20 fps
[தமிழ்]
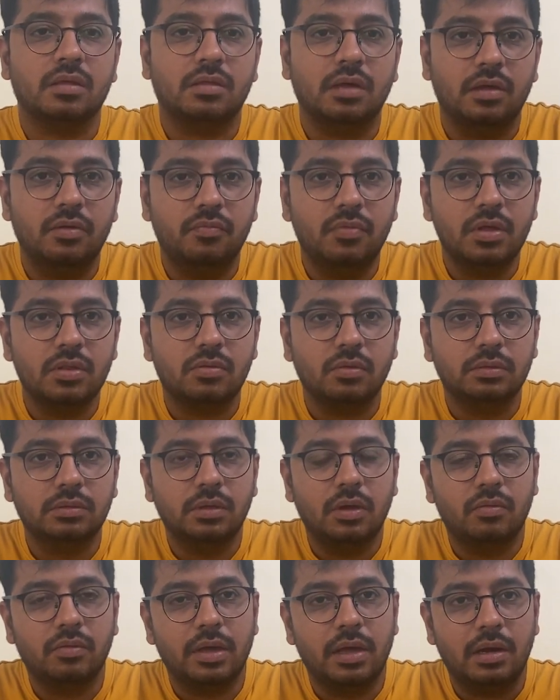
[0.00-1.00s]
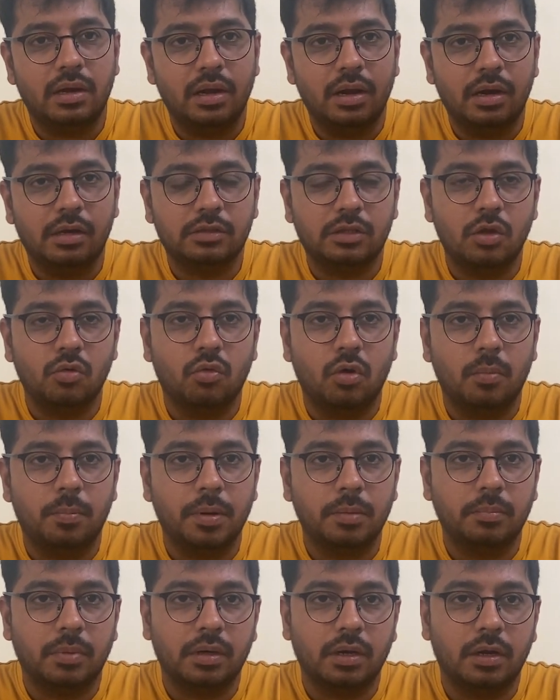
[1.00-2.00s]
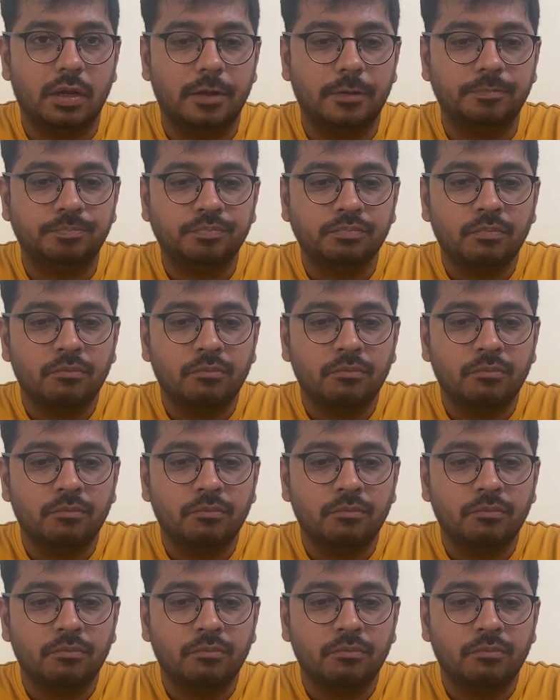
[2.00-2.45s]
சர்வீஸ் வந்து அவங்க எல்லா இடத்துலையும் ஓப்பன் பண்ணலாம்